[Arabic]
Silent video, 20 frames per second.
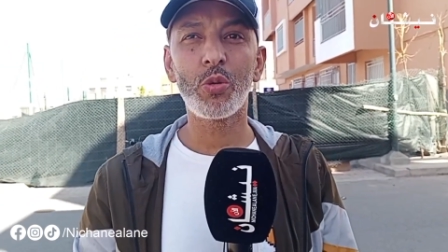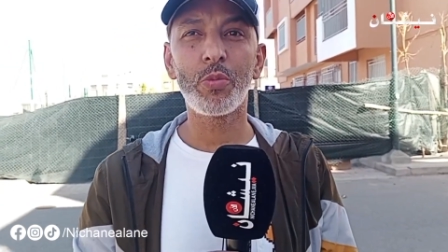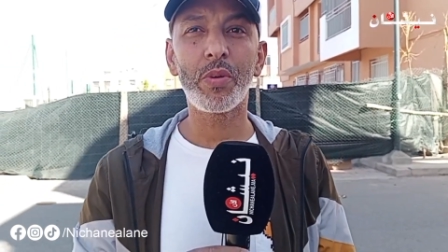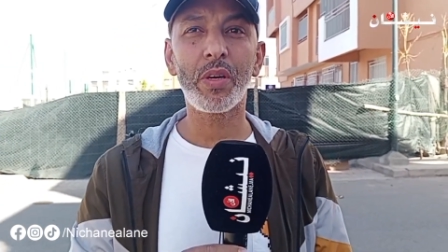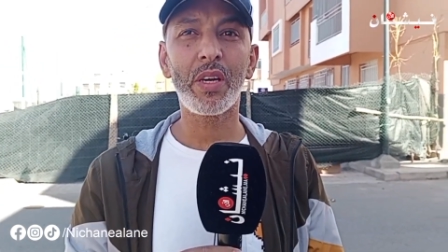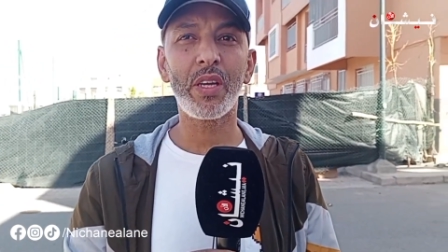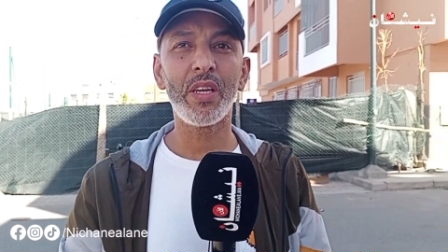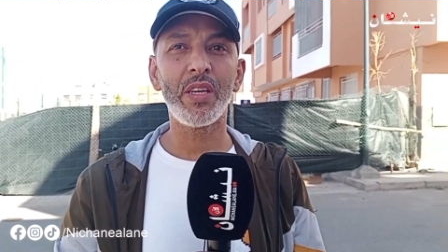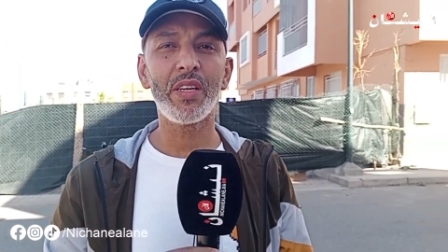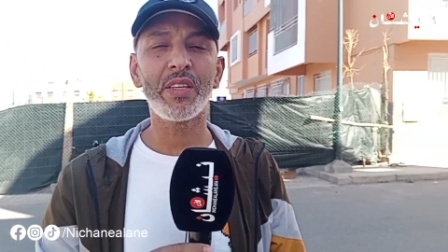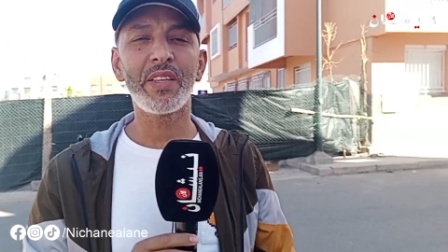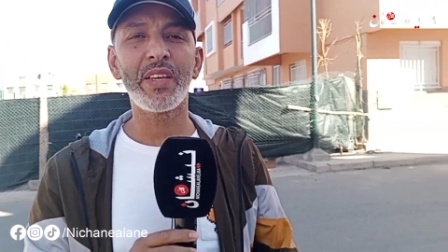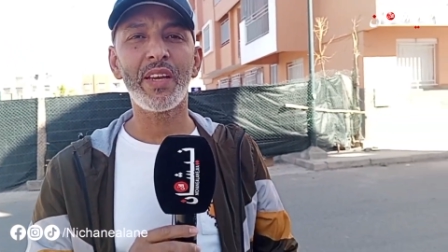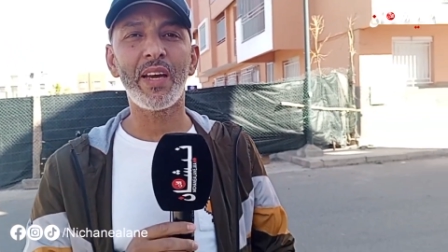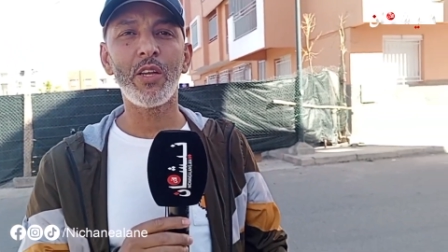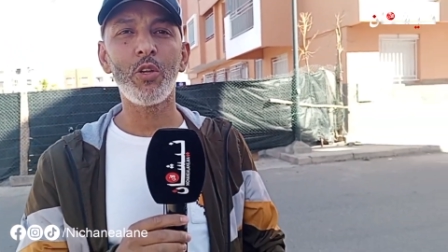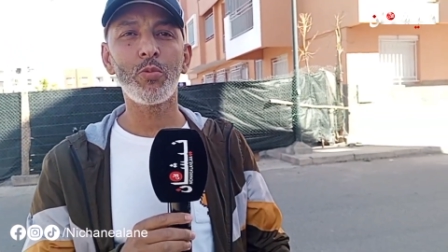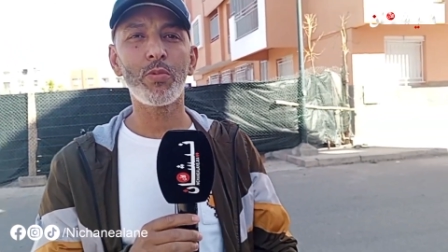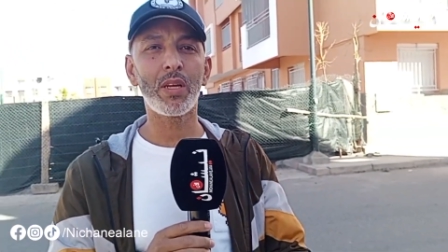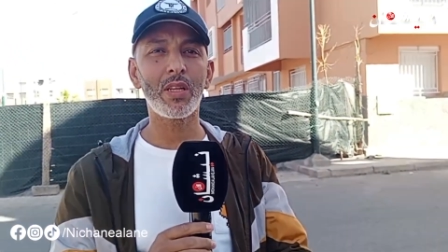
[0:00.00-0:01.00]
بخير حنا
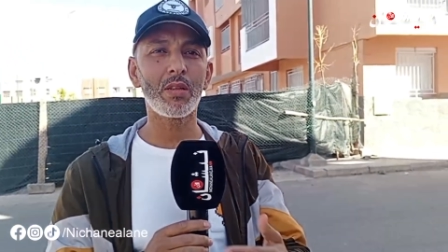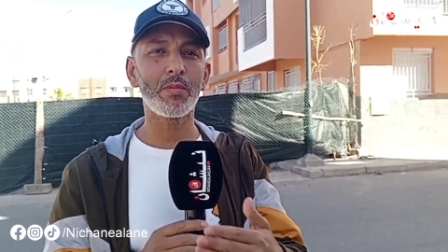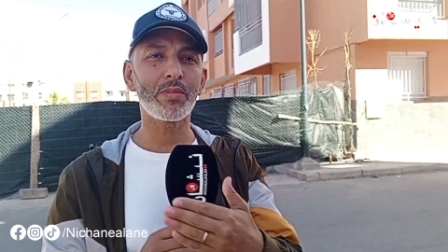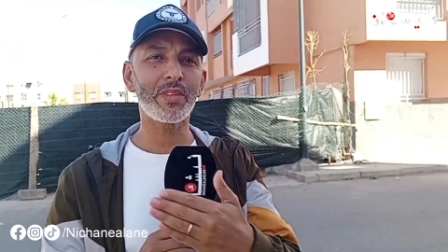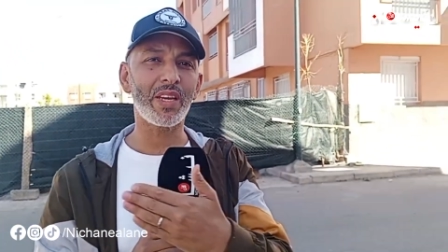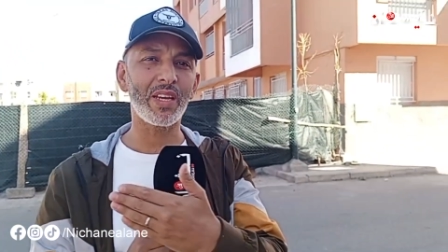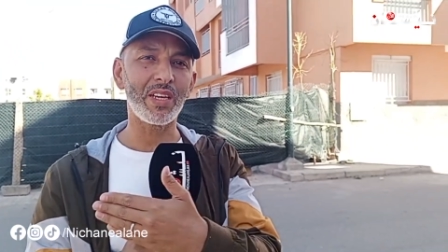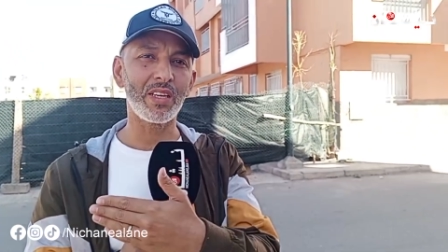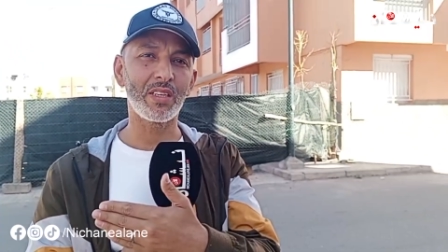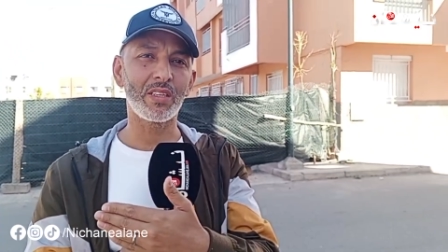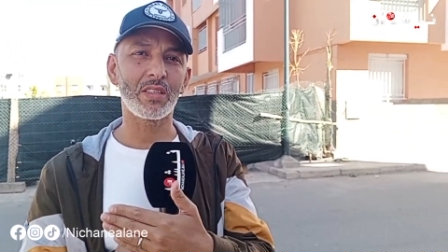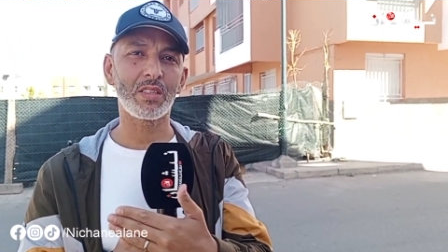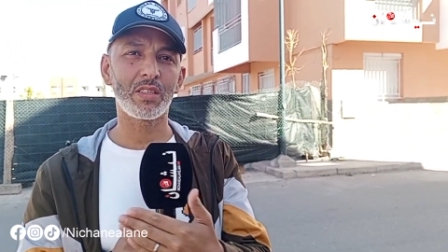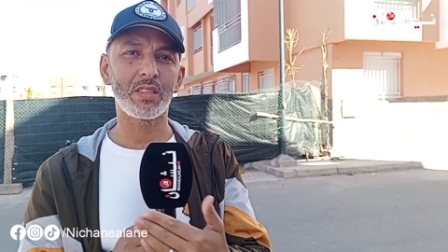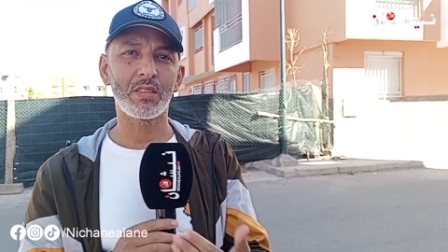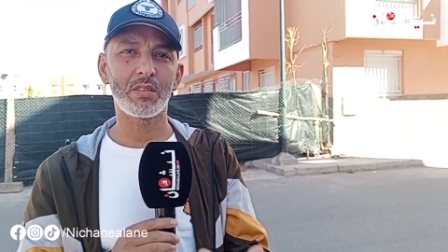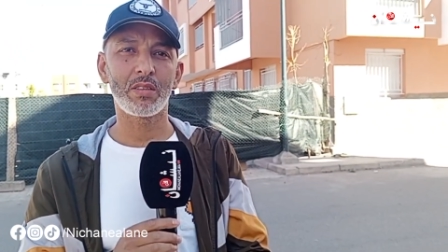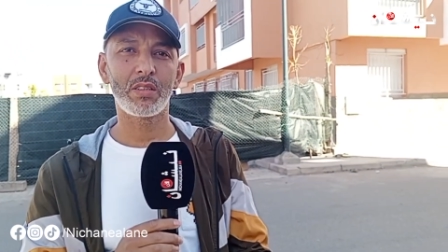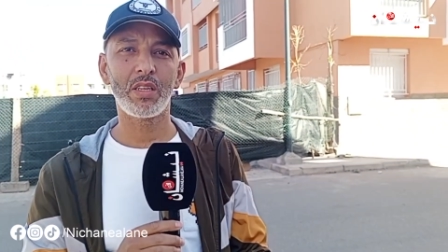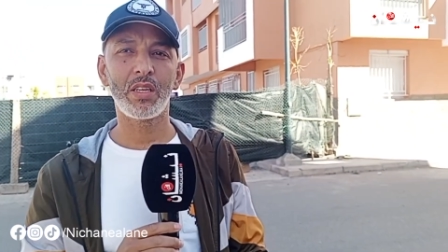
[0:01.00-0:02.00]
تنعانيو من هذا المطرح
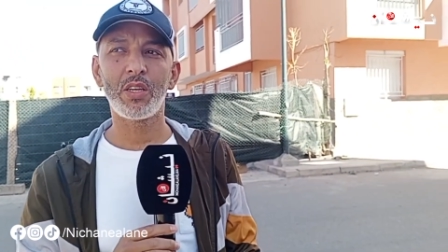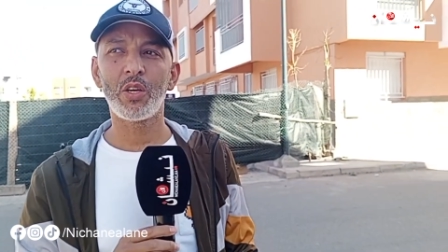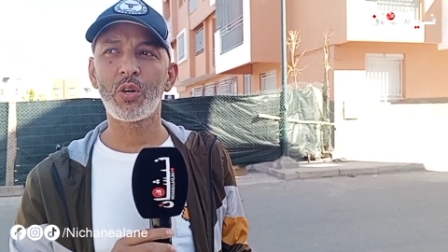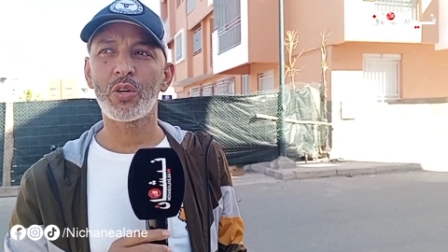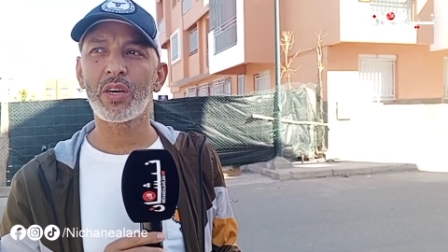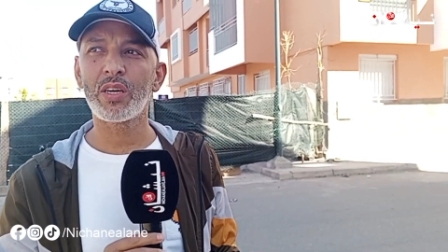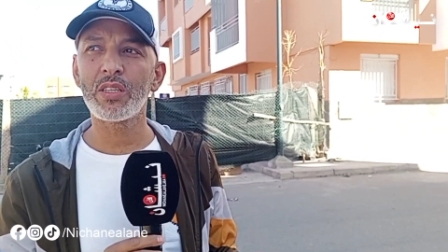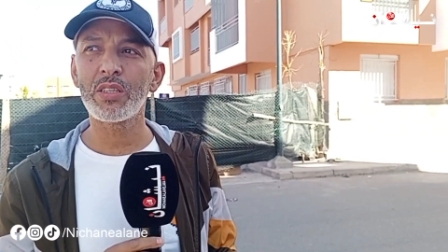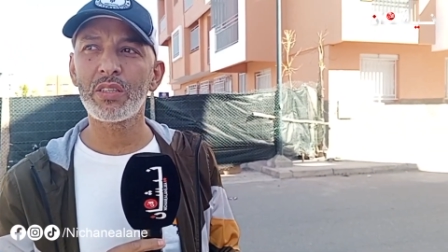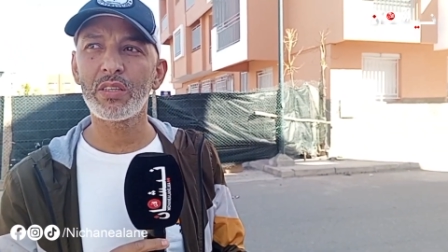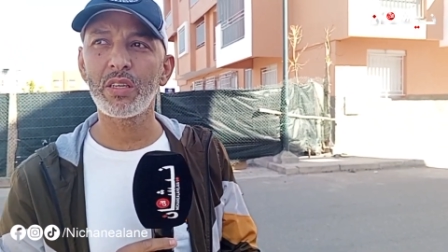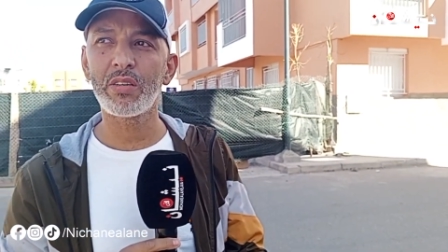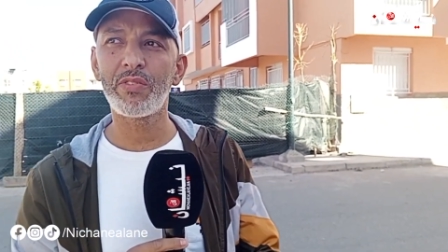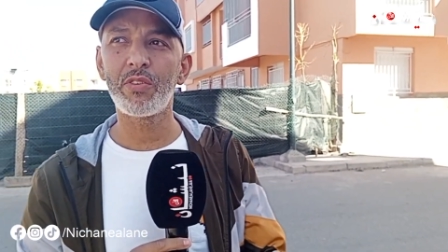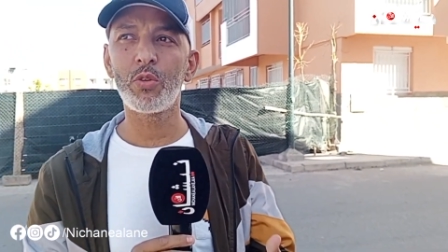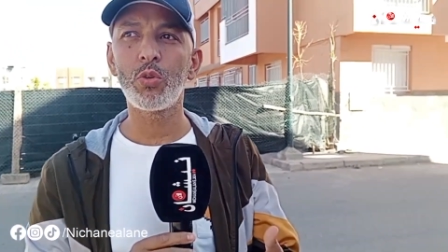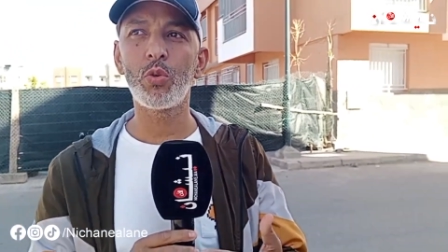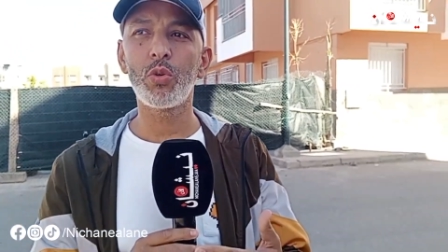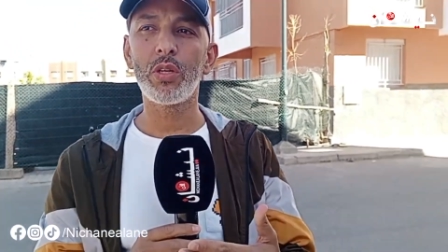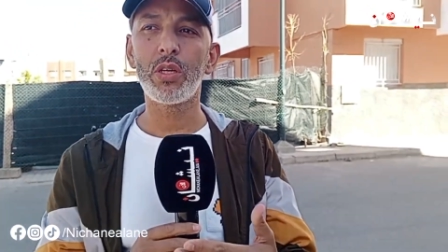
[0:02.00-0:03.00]
لانه كانت في
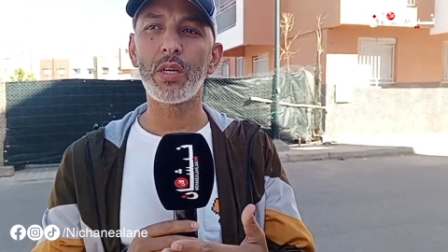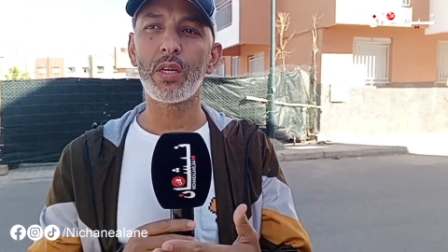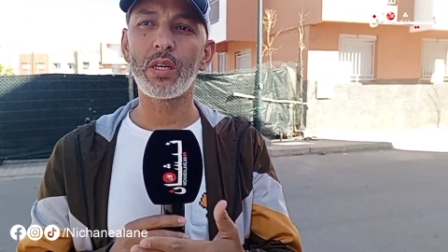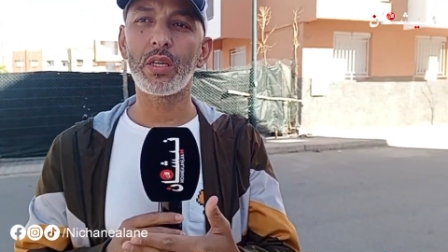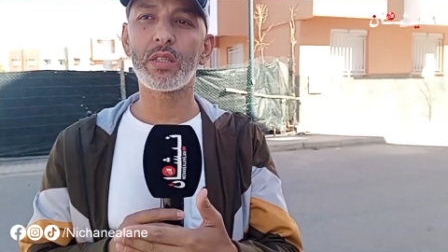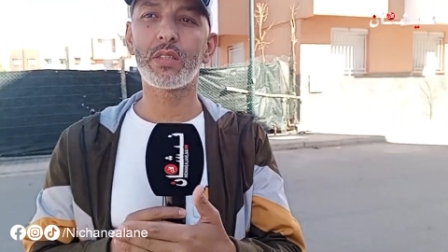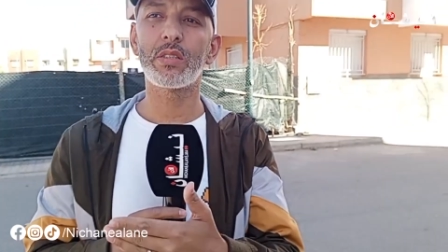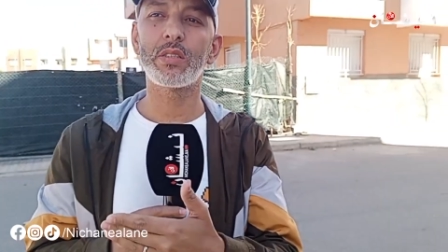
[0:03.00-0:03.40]
الاول